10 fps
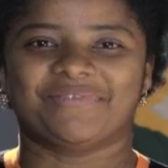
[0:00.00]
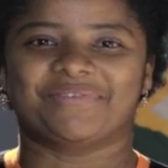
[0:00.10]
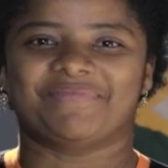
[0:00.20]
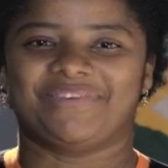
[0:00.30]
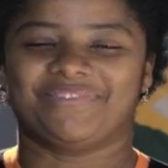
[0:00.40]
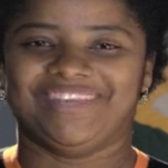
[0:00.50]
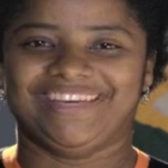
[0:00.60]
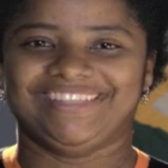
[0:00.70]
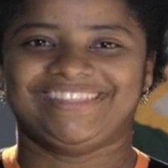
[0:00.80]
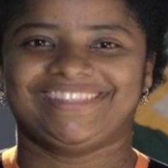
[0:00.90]
Meu nome é
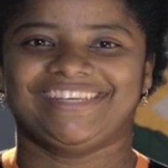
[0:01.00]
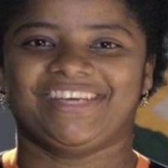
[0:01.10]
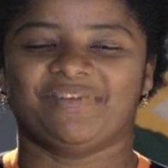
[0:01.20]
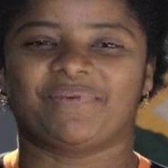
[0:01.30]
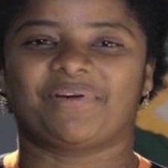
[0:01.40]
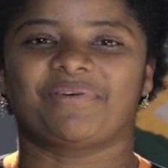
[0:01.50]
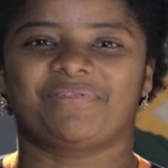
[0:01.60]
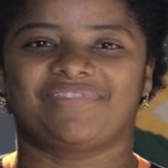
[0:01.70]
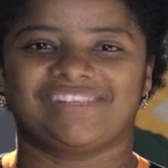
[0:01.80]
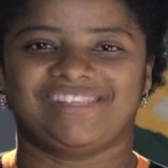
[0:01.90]
Ildete. Eu
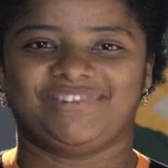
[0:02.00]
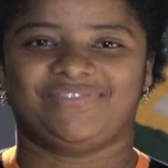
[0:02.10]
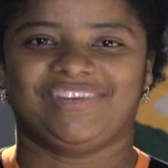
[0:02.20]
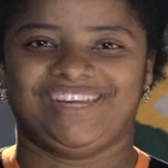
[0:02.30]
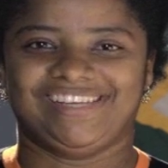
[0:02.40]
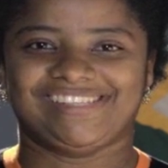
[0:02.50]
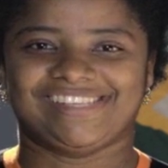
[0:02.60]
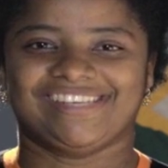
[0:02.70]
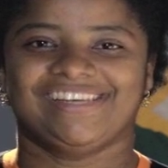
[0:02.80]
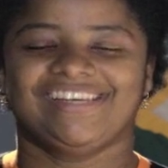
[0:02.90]
procuro fazer a diferença